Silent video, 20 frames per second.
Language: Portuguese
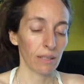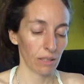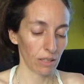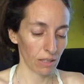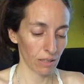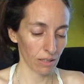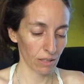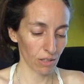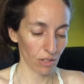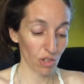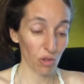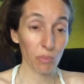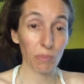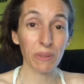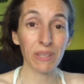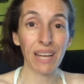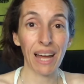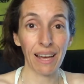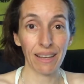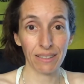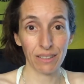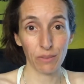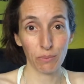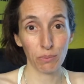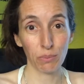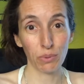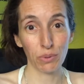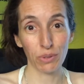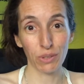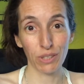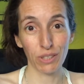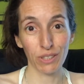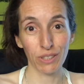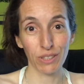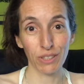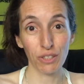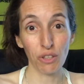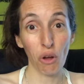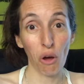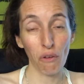Uh, esperar por
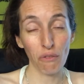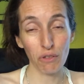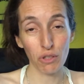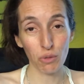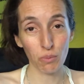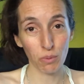novas